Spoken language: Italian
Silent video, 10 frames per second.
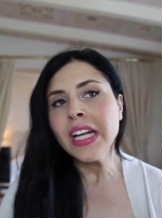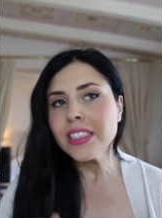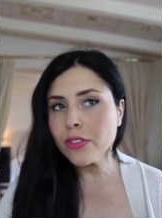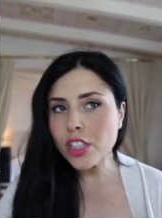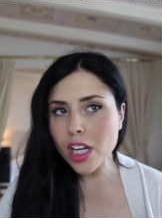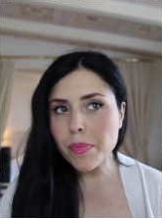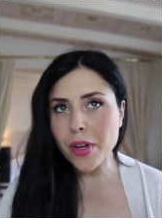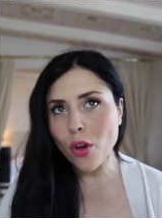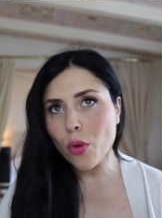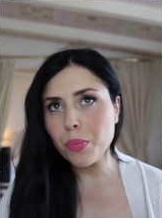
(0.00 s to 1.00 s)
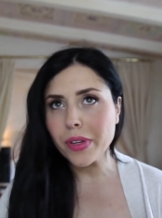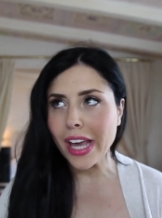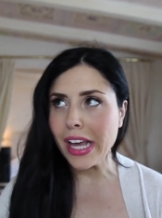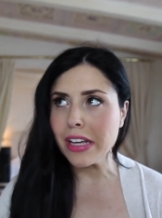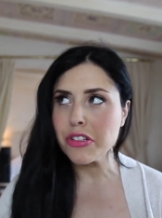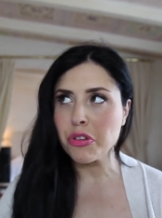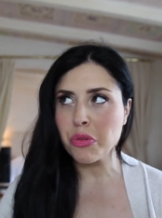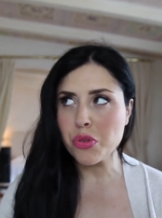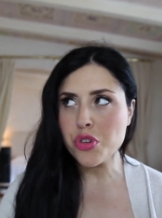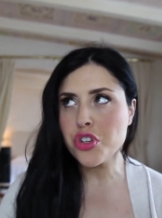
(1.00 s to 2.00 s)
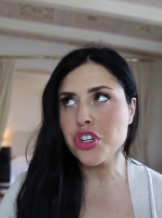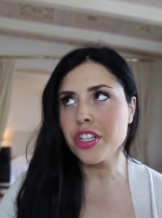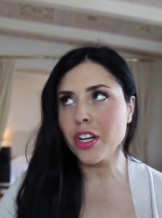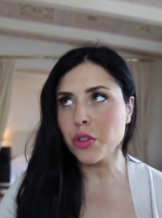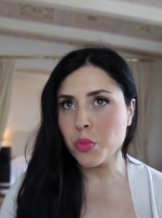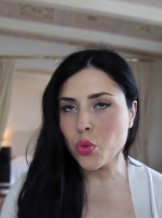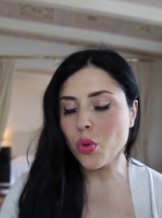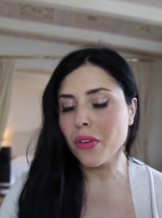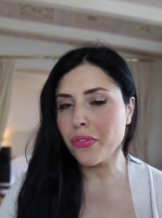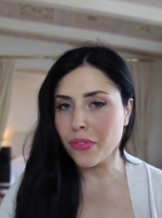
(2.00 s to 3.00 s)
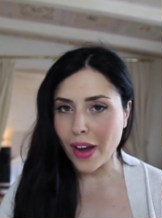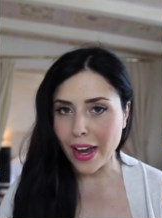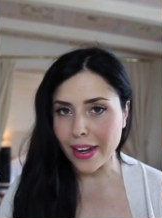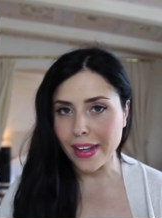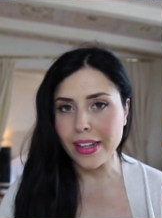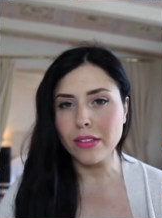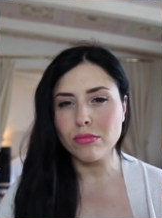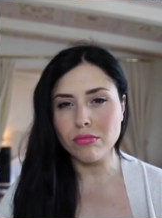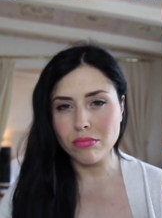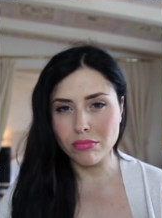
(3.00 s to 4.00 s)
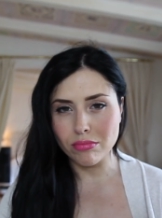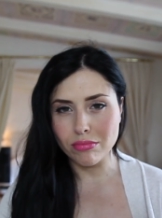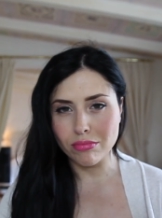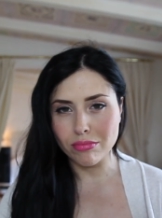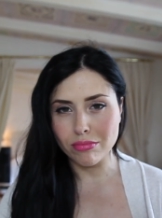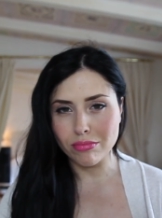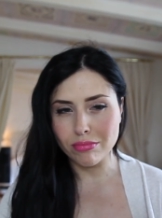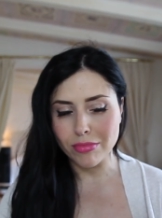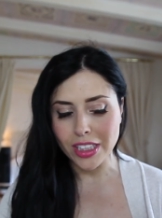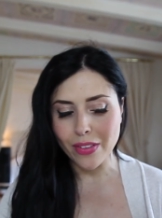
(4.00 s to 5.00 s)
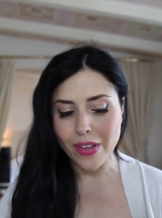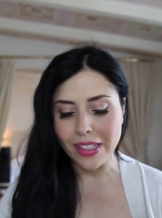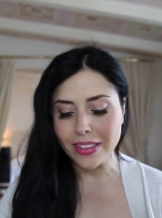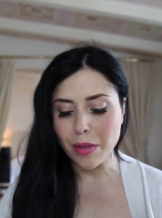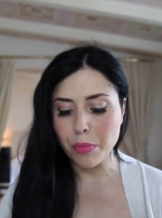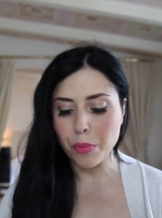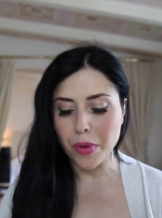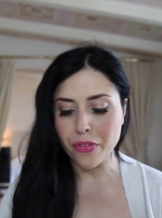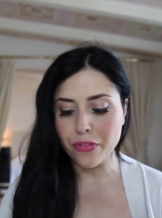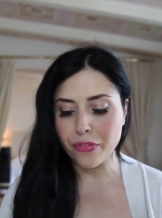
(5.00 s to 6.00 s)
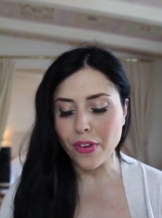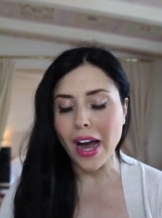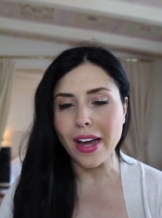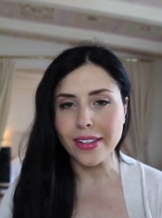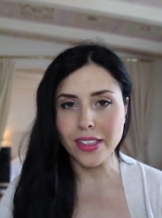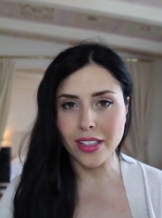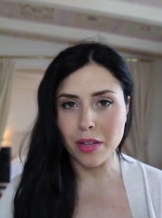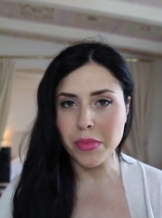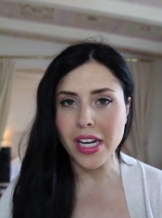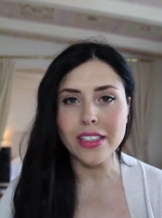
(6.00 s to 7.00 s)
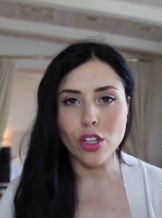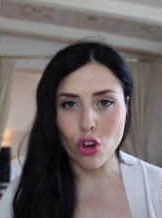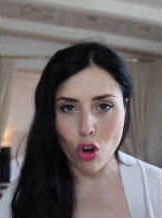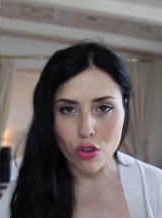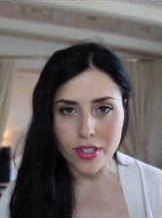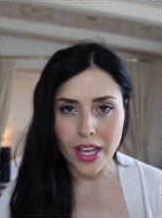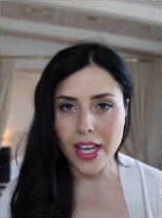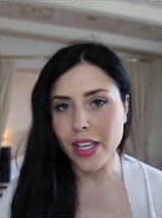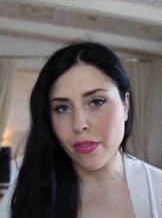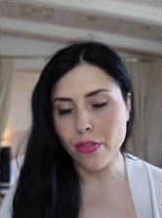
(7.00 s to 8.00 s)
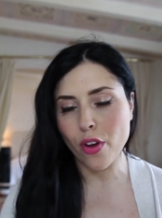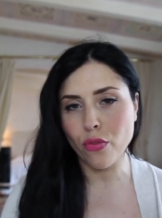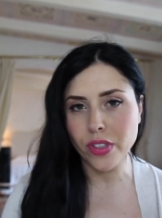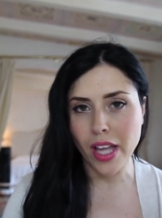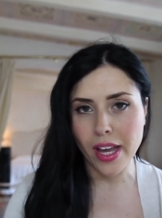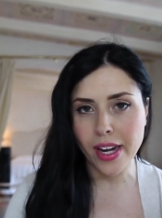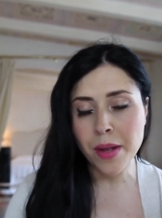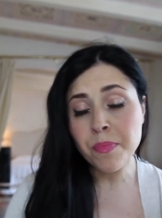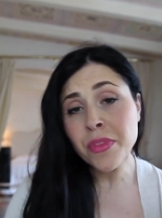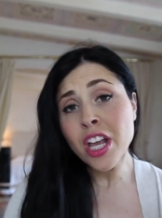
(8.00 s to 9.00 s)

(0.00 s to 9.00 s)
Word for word: Devo dire però che sono riuscita comunque a fare... Mh, ad avere il tempo per fare determinate cose che vi farò vedere